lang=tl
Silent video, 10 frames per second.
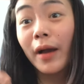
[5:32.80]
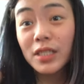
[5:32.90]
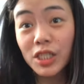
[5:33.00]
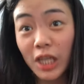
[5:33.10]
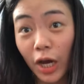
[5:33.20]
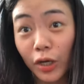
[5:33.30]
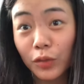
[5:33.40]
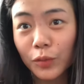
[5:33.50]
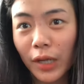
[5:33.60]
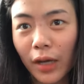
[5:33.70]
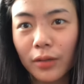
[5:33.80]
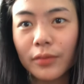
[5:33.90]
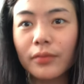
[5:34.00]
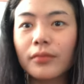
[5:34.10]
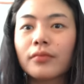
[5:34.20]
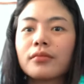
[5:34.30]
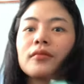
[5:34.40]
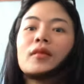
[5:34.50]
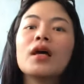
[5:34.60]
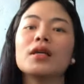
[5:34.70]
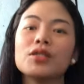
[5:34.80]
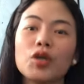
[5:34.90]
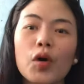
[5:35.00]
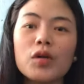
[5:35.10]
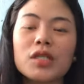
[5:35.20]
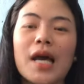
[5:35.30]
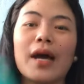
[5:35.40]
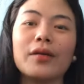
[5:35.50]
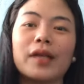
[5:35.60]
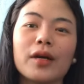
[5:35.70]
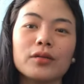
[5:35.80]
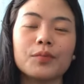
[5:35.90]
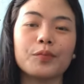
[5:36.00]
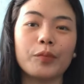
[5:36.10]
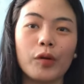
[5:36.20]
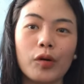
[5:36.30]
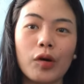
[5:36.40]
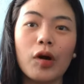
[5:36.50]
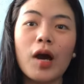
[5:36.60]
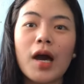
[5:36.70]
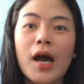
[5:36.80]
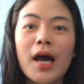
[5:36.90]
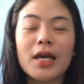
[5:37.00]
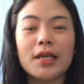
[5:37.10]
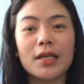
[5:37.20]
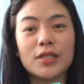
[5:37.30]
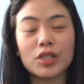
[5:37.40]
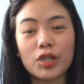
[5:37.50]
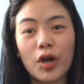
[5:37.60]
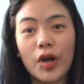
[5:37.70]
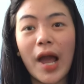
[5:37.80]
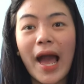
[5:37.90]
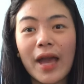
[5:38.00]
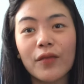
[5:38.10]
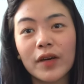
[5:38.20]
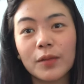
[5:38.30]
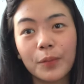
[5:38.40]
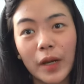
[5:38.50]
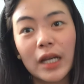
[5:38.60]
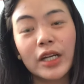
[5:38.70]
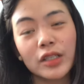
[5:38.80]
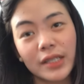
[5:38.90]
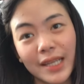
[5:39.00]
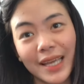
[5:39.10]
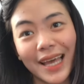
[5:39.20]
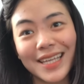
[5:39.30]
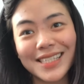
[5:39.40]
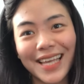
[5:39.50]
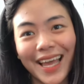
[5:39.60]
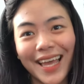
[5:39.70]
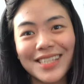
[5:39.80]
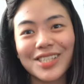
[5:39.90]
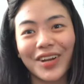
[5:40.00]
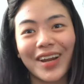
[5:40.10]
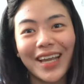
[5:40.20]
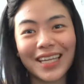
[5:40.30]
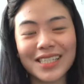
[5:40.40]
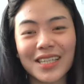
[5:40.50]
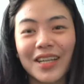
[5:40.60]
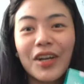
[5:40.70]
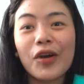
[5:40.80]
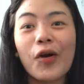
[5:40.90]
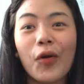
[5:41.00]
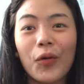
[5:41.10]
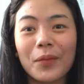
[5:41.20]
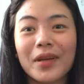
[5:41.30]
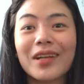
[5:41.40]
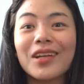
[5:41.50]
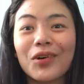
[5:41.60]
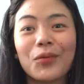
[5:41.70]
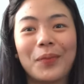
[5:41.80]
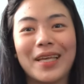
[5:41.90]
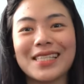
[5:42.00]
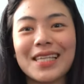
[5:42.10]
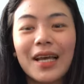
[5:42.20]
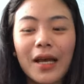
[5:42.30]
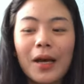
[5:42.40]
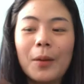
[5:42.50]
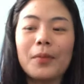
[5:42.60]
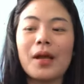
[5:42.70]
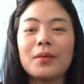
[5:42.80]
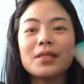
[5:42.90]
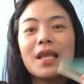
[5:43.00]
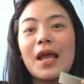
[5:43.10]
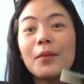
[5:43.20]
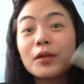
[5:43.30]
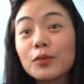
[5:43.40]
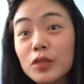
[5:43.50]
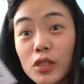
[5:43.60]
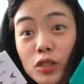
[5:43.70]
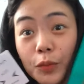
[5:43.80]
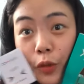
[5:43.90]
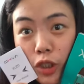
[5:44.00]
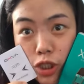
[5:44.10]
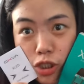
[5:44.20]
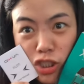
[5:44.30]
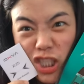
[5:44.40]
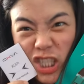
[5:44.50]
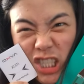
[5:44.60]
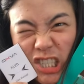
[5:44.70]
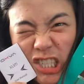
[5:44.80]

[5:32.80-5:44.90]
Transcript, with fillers: Shoutout muna ako. So, shoutout po Sir Ivan Pearl Rodriguez and Sir Engineer Homer Lopez. Maraming salamat po sa support ninyo.